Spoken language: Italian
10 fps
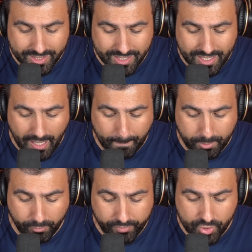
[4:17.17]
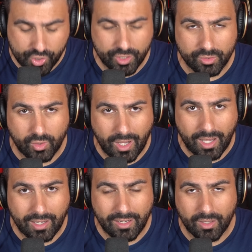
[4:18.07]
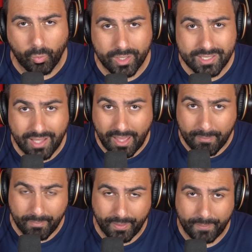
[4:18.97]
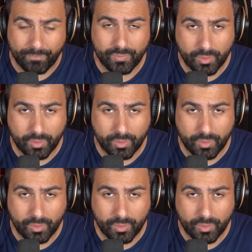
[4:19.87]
sia più vicino al West Ham,